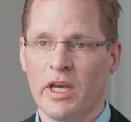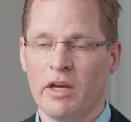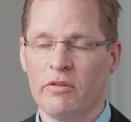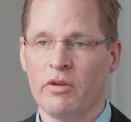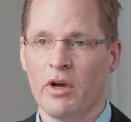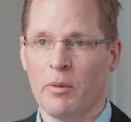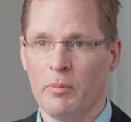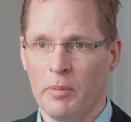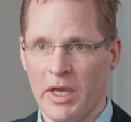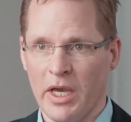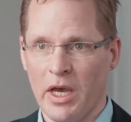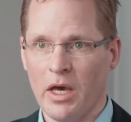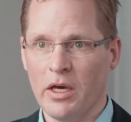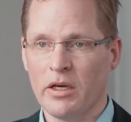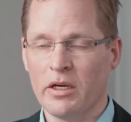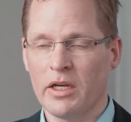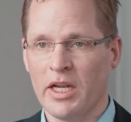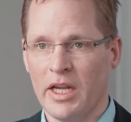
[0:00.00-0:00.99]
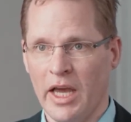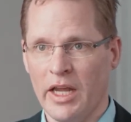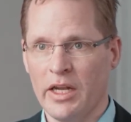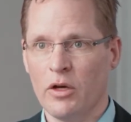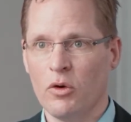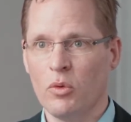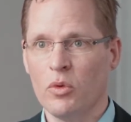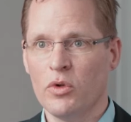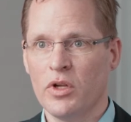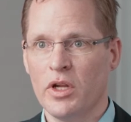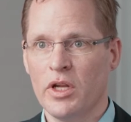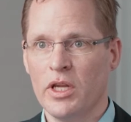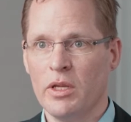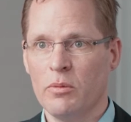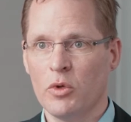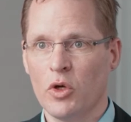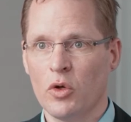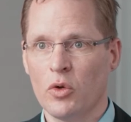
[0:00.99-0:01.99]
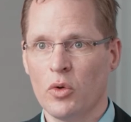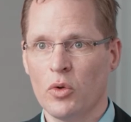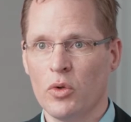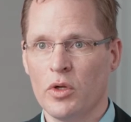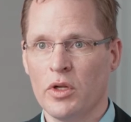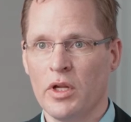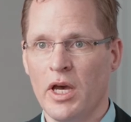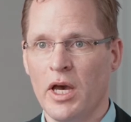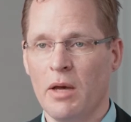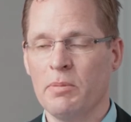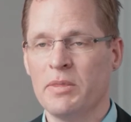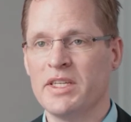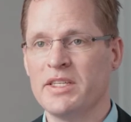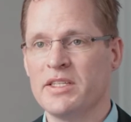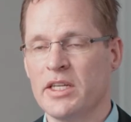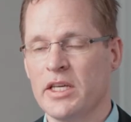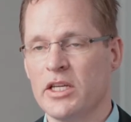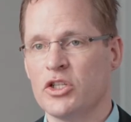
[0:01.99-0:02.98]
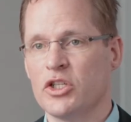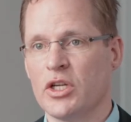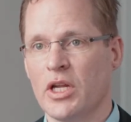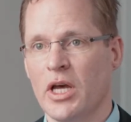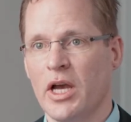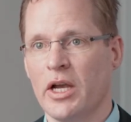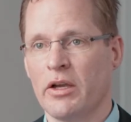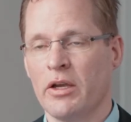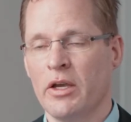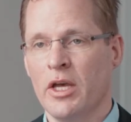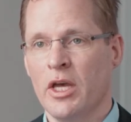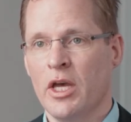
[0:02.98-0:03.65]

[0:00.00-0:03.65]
einfach mehrere kleinere Unternehmen gegründet haben, die sehr stark